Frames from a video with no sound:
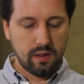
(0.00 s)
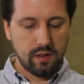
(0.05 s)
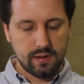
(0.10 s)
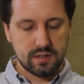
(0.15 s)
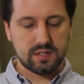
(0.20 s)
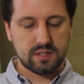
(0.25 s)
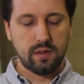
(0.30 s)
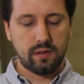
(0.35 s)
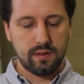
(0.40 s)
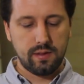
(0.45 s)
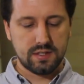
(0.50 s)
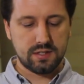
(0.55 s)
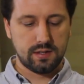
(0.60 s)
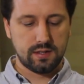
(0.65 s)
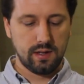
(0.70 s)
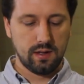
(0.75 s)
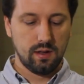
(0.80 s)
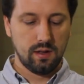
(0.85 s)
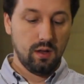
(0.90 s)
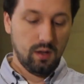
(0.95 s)
que dices que
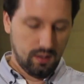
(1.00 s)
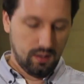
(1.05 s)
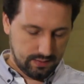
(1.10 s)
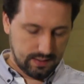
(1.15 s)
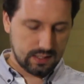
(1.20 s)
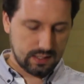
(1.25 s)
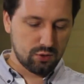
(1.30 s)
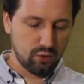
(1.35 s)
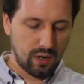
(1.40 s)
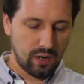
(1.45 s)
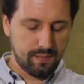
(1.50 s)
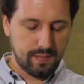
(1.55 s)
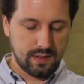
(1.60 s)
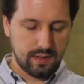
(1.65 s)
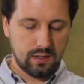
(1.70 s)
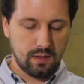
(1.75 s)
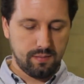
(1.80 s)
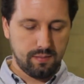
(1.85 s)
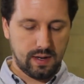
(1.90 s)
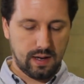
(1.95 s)
hiciste
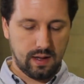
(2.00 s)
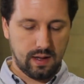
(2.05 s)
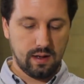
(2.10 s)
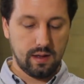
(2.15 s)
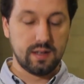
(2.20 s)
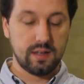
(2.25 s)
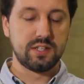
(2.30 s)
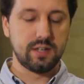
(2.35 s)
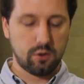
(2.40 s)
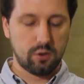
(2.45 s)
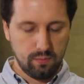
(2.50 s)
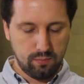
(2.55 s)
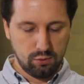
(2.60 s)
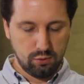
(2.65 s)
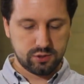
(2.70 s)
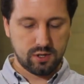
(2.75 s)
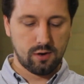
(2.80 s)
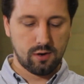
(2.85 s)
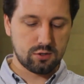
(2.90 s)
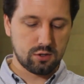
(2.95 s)
textualmente para
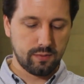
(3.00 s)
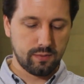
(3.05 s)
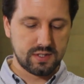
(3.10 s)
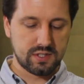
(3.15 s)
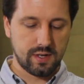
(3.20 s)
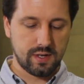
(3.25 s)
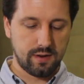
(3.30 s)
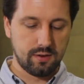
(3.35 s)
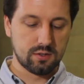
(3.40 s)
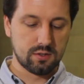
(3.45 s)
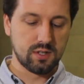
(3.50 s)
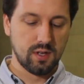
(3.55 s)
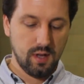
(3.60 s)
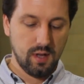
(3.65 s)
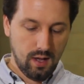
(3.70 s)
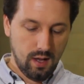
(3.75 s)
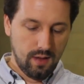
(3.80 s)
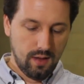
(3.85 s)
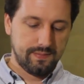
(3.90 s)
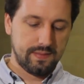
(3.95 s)
echar un pulso a los
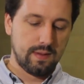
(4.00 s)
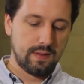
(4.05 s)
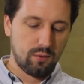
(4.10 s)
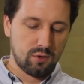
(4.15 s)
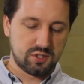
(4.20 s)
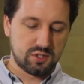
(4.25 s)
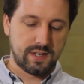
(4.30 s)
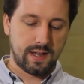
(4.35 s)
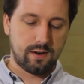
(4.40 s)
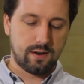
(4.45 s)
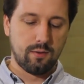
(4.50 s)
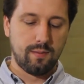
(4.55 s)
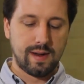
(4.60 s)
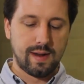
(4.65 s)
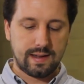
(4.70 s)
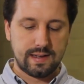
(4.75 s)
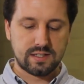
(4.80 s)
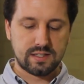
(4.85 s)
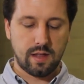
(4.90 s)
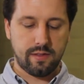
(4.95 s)
comisarios,
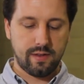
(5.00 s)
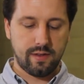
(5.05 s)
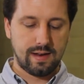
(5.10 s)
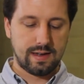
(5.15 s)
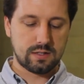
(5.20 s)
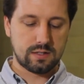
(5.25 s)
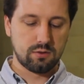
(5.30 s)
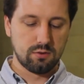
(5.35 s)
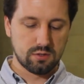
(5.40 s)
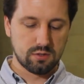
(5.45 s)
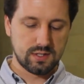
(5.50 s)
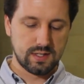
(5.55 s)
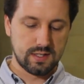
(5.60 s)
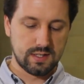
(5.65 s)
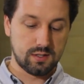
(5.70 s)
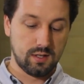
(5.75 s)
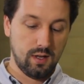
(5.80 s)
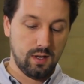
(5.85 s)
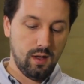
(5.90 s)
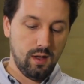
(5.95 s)
demostrar lo mal que se hacen las
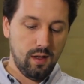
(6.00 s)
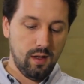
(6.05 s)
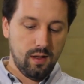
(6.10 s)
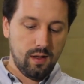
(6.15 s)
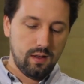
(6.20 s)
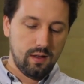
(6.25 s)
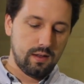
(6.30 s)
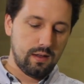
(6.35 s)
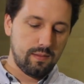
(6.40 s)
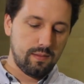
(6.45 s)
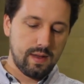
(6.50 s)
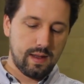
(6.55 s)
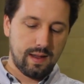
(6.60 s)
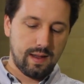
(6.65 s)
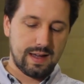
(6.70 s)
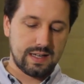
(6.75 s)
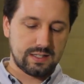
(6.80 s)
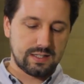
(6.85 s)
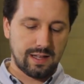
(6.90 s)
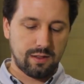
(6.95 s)
cosas, y
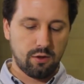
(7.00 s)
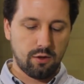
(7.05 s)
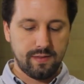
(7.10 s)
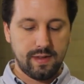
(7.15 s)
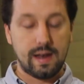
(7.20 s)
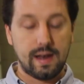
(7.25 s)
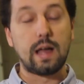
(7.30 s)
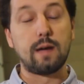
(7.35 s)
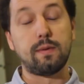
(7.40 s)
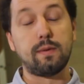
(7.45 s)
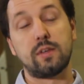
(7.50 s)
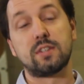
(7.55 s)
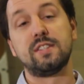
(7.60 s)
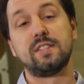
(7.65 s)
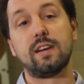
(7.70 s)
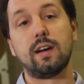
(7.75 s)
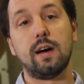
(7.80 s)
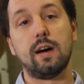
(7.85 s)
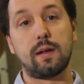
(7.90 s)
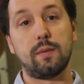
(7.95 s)
ver hasta dónde eran
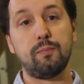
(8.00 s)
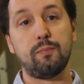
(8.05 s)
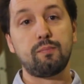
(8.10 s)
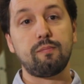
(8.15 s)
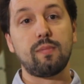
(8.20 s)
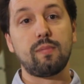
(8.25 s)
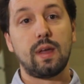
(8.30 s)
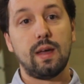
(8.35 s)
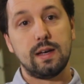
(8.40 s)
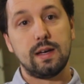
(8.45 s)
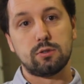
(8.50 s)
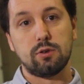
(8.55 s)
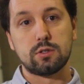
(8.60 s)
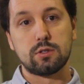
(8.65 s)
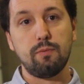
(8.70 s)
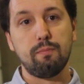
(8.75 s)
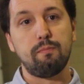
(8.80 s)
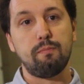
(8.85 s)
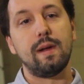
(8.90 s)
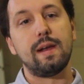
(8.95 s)
capaces de llegar.
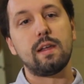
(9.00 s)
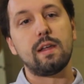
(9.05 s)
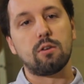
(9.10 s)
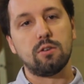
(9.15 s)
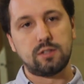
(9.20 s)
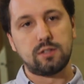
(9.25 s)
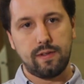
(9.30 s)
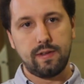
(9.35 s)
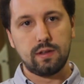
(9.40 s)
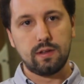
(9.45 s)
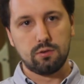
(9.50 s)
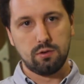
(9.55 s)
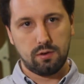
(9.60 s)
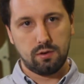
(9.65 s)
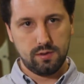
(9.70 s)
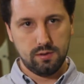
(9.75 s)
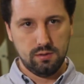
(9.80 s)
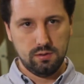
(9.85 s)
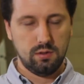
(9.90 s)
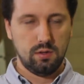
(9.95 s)
Esto es un pelín
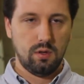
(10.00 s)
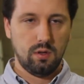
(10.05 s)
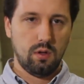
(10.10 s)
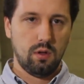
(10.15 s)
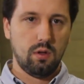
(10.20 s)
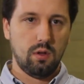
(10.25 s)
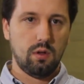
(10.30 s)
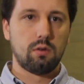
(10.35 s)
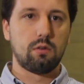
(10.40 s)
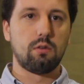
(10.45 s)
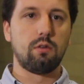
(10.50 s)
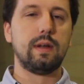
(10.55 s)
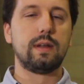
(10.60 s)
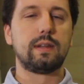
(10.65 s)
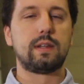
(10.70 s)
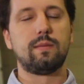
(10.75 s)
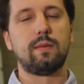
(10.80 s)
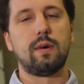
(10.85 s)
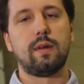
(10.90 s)
contradictorio con